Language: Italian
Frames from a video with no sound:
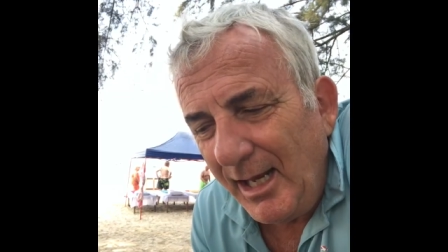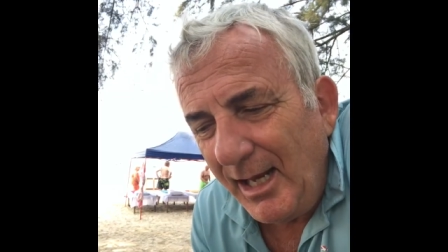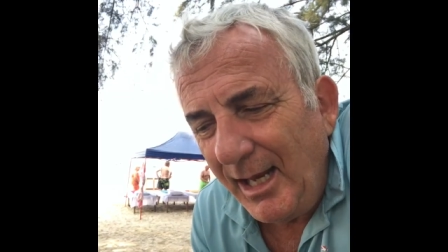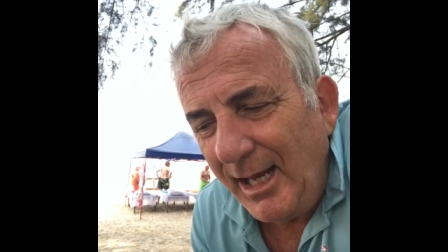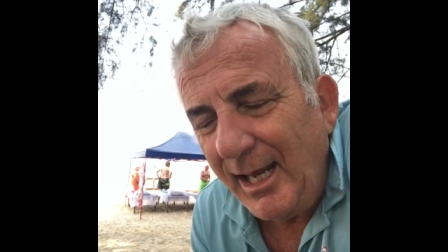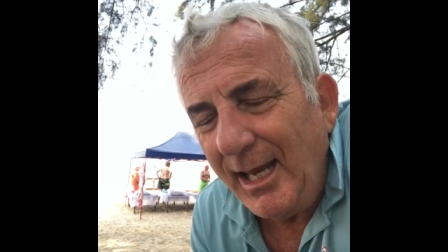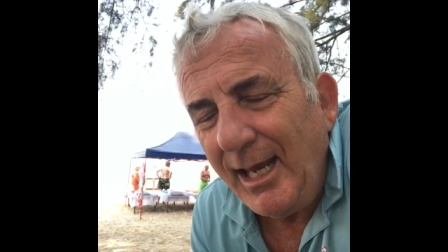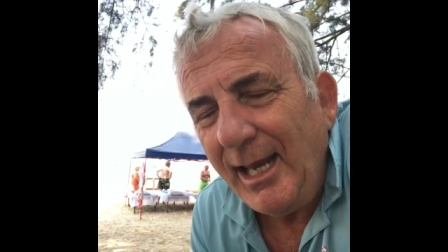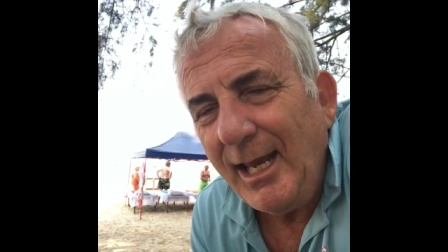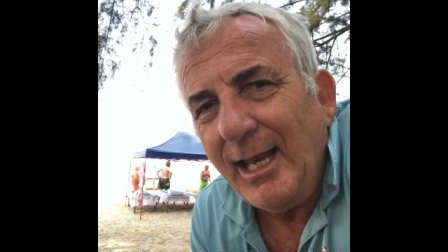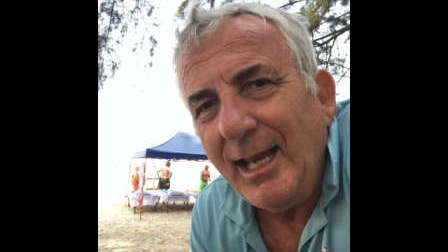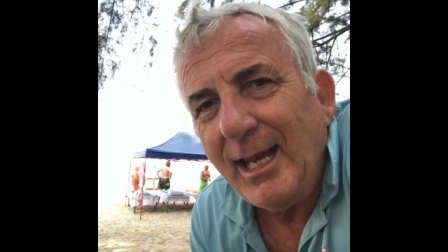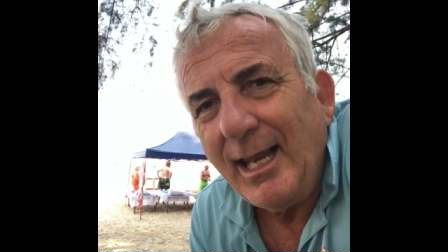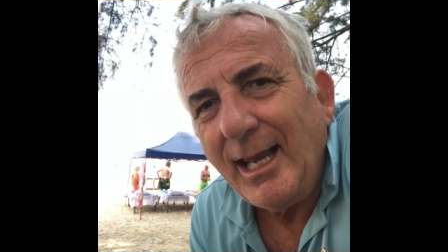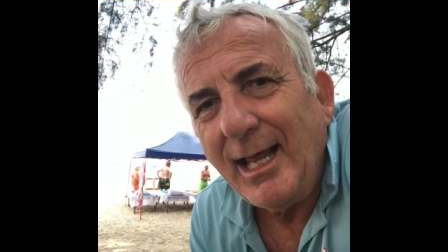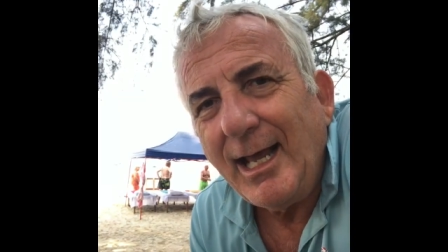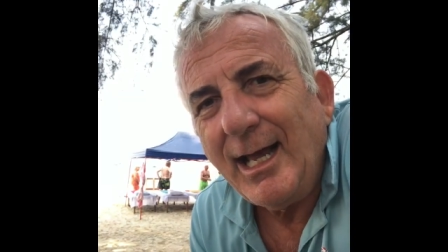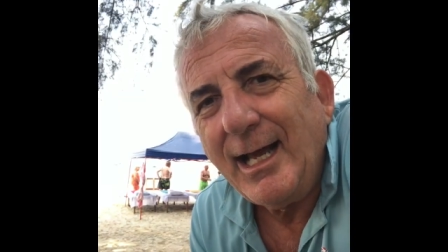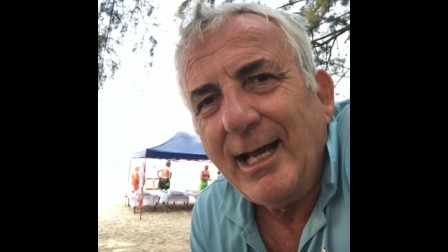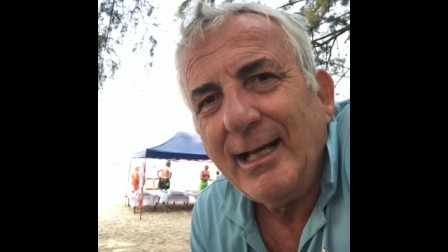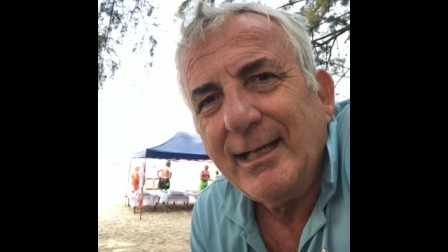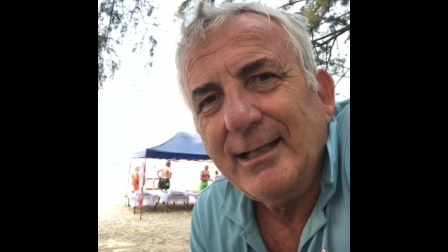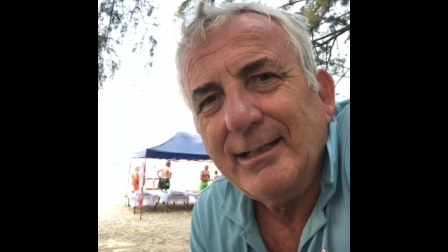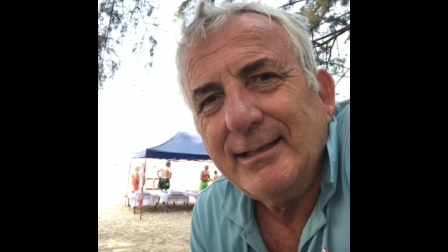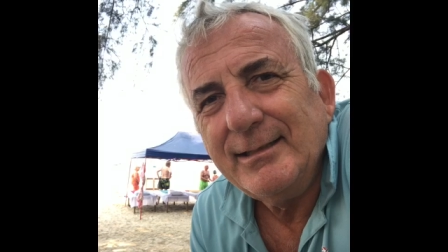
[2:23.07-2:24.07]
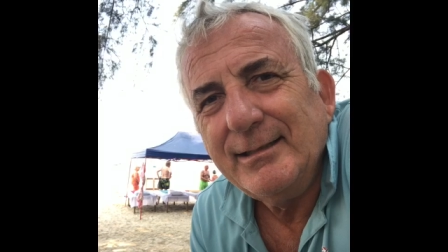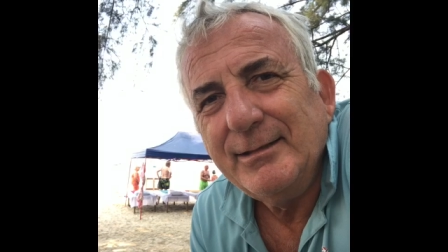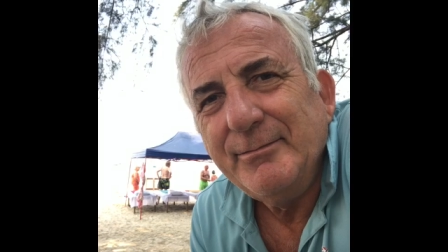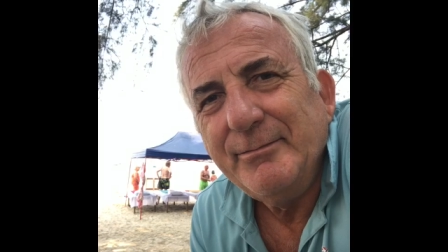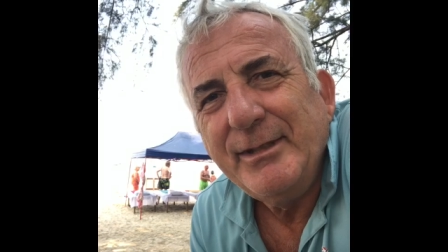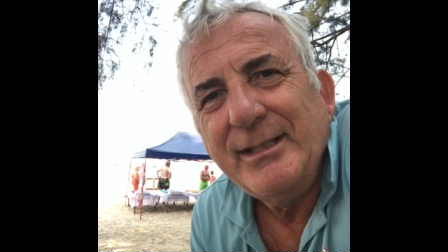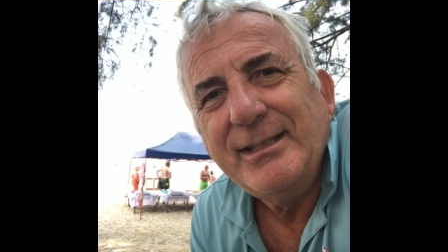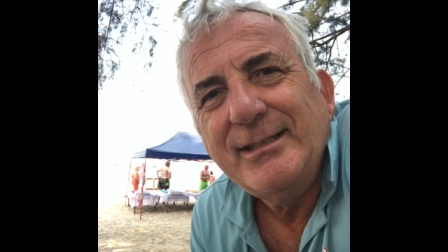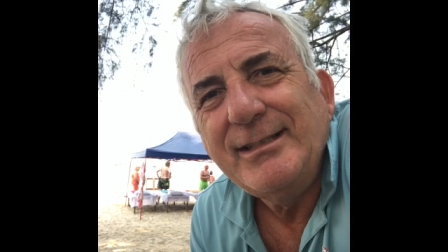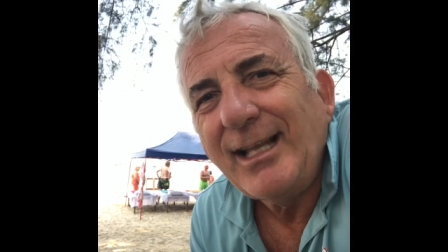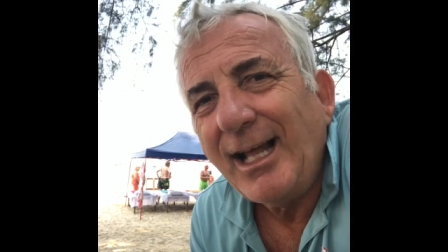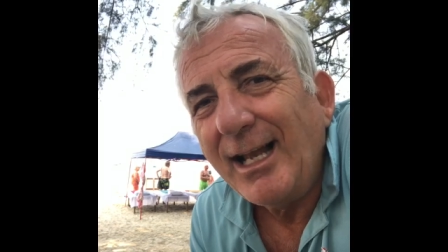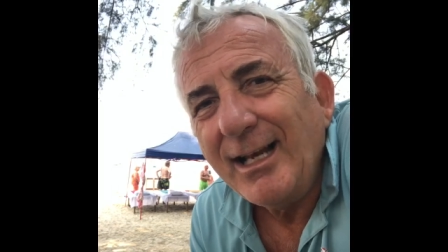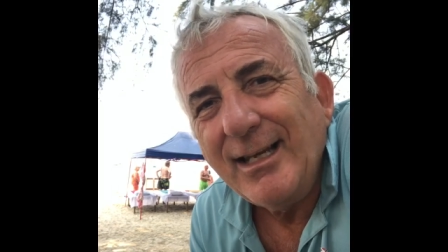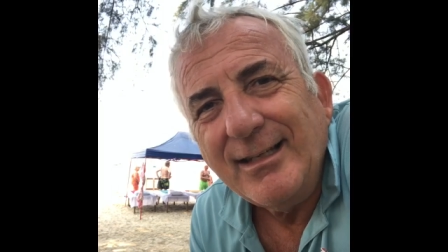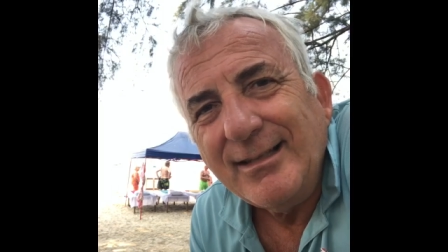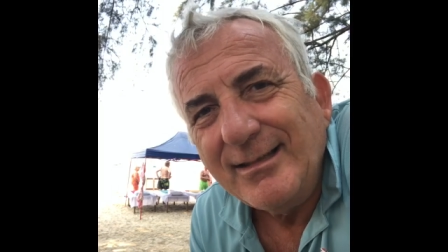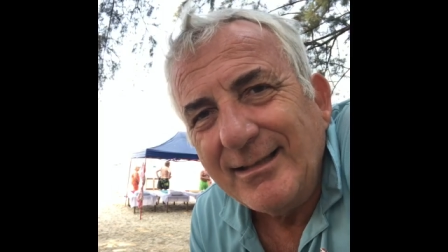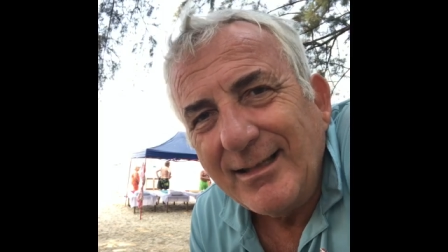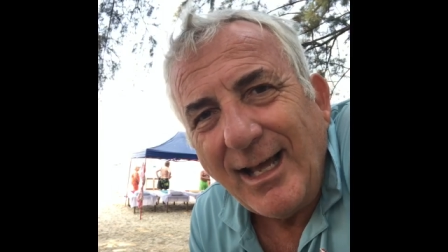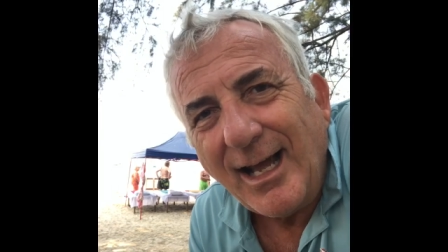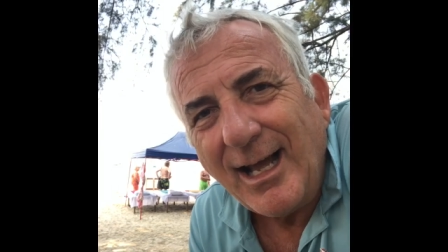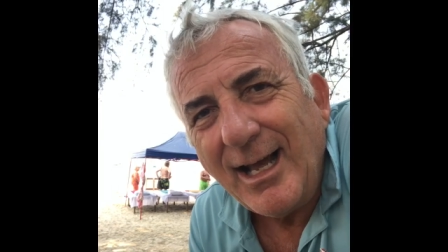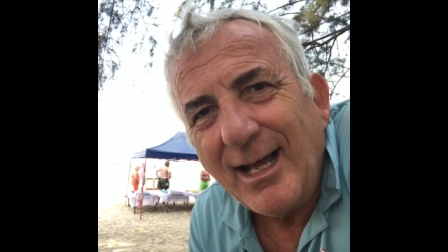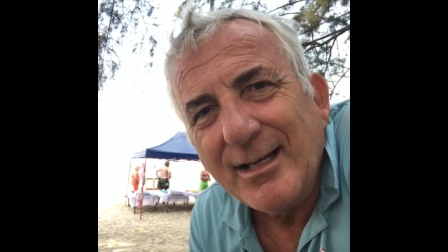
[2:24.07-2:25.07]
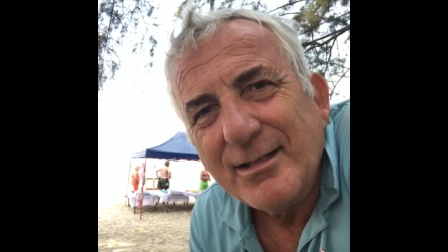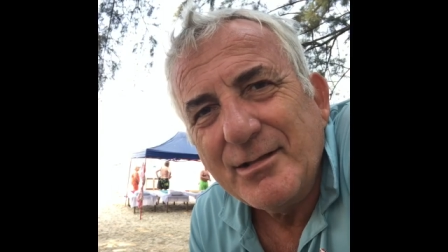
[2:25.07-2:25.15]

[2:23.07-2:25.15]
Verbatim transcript: e la eh, mentalità,